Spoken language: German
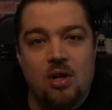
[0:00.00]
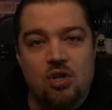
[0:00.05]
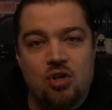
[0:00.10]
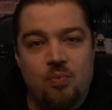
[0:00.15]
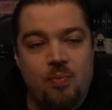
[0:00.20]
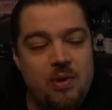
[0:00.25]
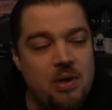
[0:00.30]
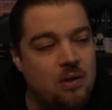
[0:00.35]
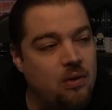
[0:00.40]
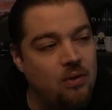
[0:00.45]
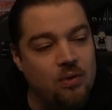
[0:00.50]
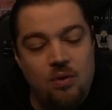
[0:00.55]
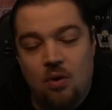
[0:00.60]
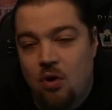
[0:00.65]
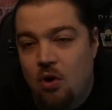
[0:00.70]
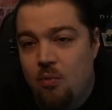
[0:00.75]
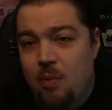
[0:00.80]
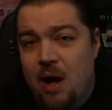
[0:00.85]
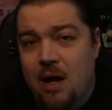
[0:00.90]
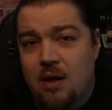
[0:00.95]
Spiel und
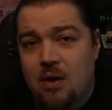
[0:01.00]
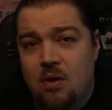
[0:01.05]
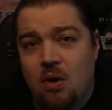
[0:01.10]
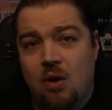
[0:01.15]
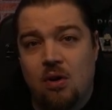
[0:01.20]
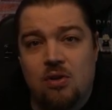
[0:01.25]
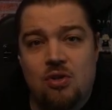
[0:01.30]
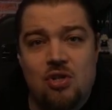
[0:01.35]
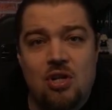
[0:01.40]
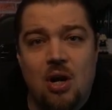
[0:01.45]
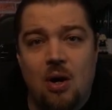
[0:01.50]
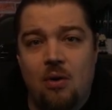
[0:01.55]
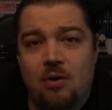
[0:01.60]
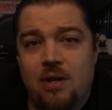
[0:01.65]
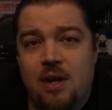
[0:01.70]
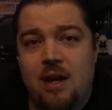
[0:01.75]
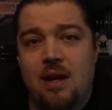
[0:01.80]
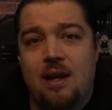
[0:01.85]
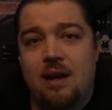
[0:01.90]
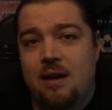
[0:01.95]
oh mein Gott, schaut
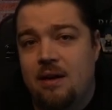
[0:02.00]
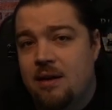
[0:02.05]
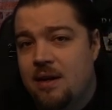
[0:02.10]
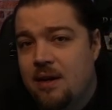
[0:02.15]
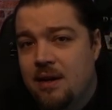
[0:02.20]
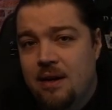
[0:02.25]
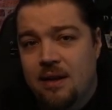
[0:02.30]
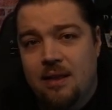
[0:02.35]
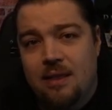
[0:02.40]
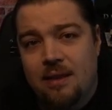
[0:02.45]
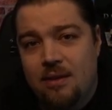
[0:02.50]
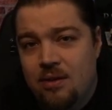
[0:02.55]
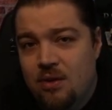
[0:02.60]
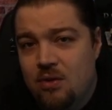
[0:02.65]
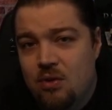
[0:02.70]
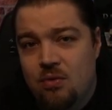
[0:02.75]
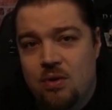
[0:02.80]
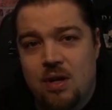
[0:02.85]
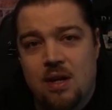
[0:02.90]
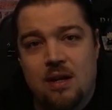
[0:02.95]
her!
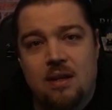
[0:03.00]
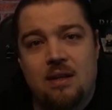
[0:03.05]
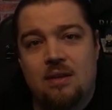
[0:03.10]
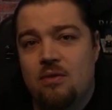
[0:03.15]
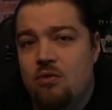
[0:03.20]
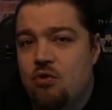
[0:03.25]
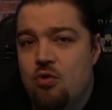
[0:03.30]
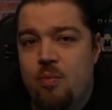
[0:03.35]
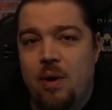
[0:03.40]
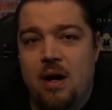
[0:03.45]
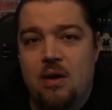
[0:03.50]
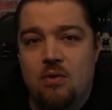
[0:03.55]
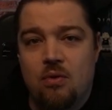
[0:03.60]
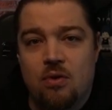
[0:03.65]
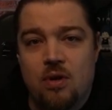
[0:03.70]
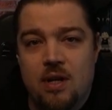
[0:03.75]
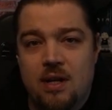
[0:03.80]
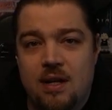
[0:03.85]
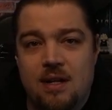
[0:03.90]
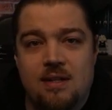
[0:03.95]
Unique, Uber
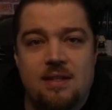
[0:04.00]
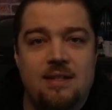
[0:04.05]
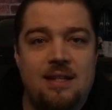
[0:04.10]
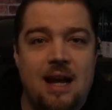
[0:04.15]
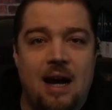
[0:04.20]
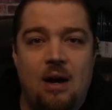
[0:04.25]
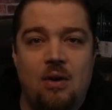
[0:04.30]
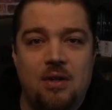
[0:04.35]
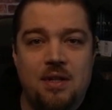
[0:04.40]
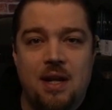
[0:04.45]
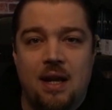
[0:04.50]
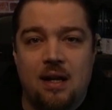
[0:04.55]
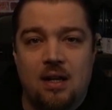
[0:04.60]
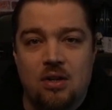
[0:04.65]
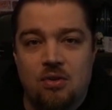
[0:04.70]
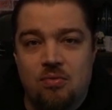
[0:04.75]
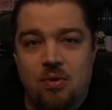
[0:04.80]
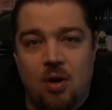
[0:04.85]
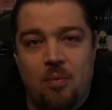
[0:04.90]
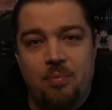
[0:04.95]
Unique ist da und da
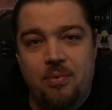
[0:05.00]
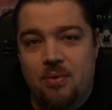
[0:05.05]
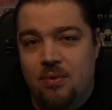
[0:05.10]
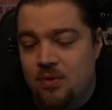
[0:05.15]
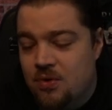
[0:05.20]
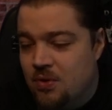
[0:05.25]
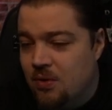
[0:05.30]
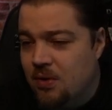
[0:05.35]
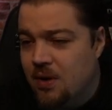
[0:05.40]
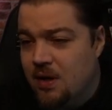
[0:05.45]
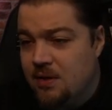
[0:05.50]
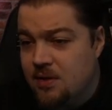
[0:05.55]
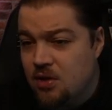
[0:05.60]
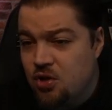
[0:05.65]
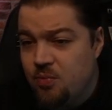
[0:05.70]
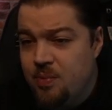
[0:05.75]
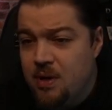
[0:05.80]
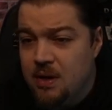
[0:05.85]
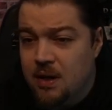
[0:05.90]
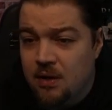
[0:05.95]
gedroppt und so, dass das
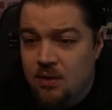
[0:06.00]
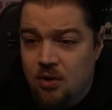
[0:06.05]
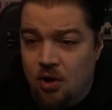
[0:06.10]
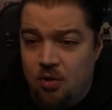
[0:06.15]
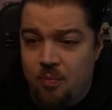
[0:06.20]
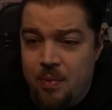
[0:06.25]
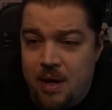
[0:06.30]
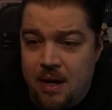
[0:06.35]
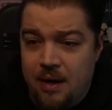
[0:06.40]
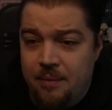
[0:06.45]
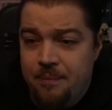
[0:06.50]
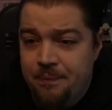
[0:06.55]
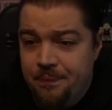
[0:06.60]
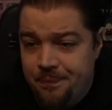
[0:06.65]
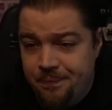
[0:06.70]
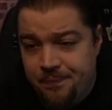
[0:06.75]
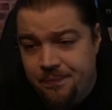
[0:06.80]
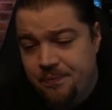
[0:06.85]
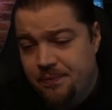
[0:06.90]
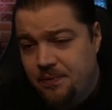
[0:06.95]
Spiel dann noch mehr
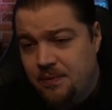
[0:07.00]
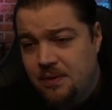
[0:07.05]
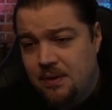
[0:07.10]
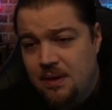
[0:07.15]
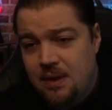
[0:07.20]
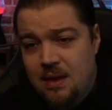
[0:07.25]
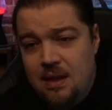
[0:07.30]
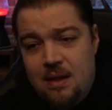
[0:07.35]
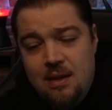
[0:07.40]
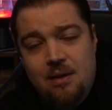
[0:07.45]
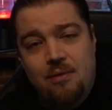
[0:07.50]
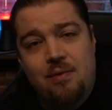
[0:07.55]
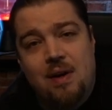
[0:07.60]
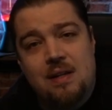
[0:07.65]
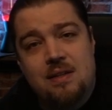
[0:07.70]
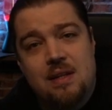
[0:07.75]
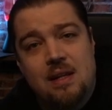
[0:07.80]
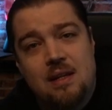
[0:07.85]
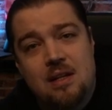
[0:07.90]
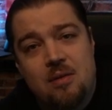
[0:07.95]

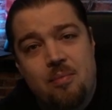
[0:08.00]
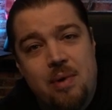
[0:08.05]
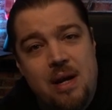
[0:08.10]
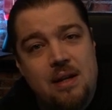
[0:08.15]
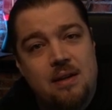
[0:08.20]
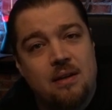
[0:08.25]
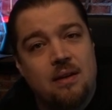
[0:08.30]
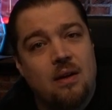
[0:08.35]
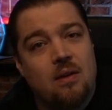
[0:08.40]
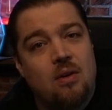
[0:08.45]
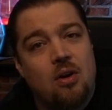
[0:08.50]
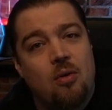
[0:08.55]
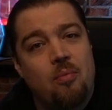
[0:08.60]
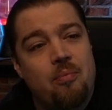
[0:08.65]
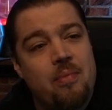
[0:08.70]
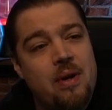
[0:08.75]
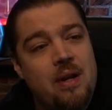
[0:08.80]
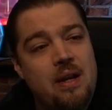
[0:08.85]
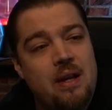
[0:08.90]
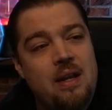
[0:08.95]
quasi in die Medien
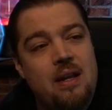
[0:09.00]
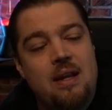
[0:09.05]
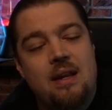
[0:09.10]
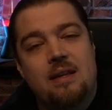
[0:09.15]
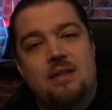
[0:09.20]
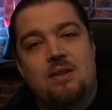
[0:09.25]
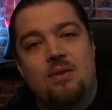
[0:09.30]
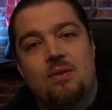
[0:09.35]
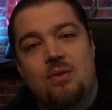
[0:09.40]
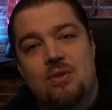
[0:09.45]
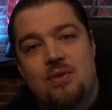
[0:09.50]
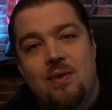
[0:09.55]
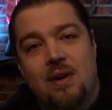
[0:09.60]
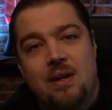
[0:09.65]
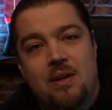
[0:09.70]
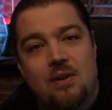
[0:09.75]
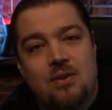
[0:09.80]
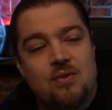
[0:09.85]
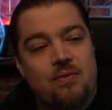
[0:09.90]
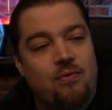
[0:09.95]
gekommen ist und so
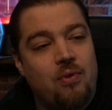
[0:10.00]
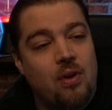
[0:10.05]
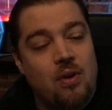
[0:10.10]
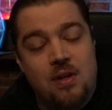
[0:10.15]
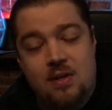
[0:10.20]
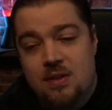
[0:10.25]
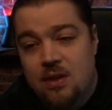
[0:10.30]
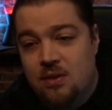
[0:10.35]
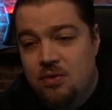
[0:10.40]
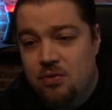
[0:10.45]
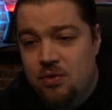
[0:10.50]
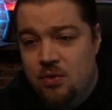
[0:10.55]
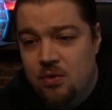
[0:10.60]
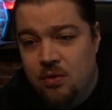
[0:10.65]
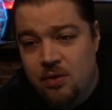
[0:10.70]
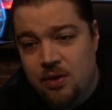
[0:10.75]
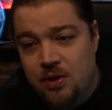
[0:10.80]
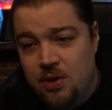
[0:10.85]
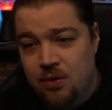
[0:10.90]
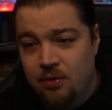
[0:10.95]
weiter und so fort. Ist natürlich
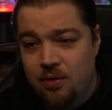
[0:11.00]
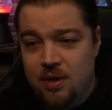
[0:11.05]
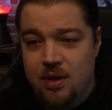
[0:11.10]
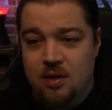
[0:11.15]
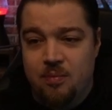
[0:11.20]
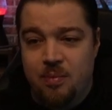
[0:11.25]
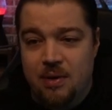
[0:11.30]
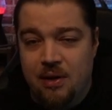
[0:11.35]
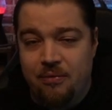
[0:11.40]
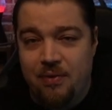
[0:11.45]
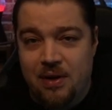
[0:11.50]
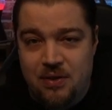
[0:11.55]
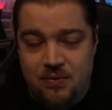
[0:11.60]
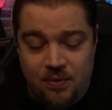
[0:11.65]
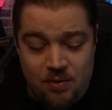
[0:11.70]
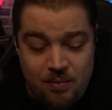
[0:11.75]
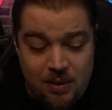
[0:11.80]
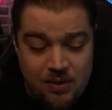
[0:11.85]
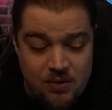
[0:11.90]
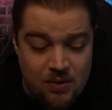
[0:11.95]
nur eine Theorie, ich bin da fest
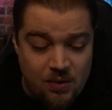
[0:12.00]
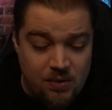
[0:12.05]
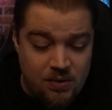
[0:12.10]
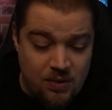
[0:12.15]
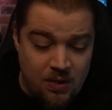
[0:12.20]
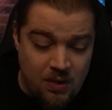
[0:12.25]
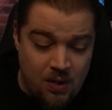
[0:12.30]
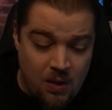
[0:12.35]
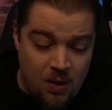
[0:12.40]
von überzeugt.